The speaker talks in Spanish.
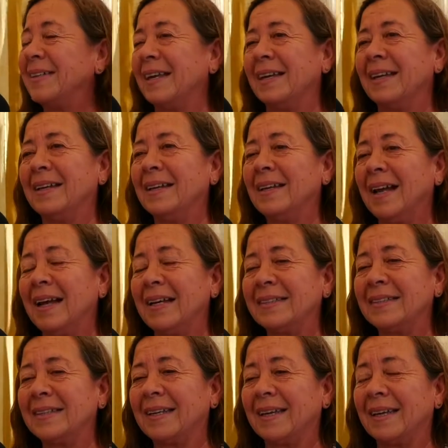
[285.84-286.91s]
Sí,
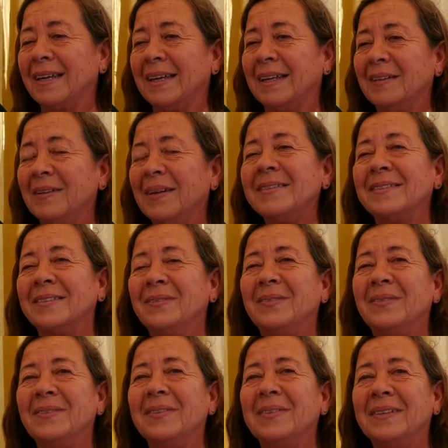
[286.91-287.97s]
así que eso.
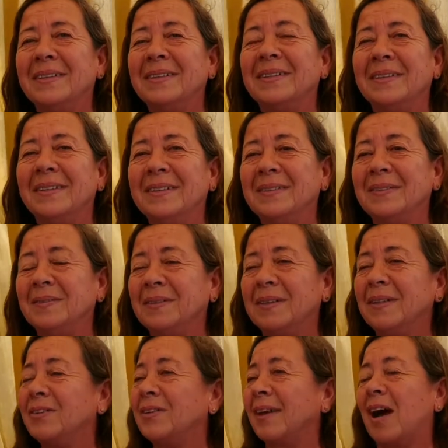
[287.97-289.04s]

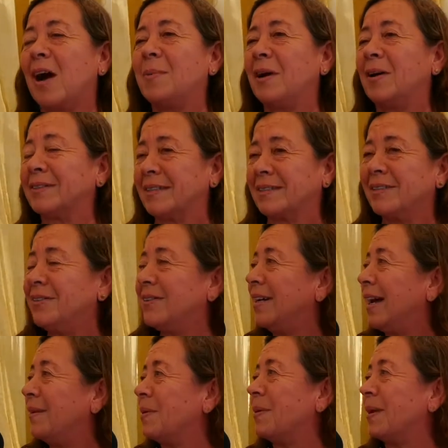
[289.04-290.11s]
Yo he dejado mi cosa
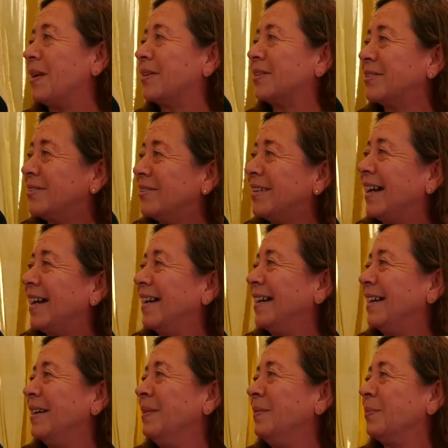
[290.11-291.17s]
sola, mi marido sola,
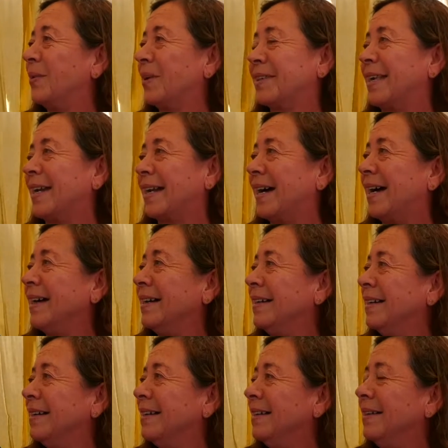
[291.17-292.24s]
por estar acá,
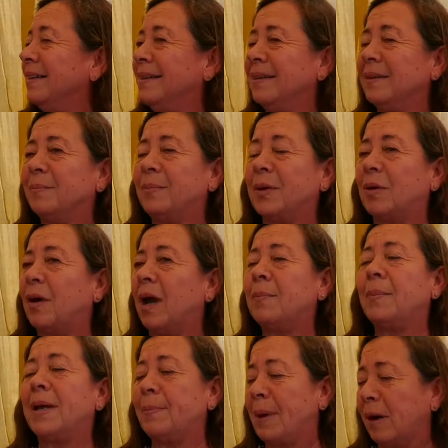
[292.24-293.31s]
pero igual
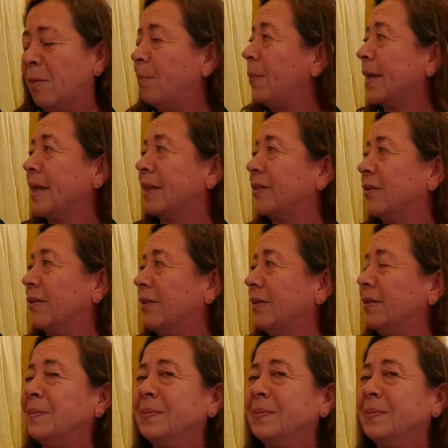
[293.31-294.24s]
me, acompaña en todo.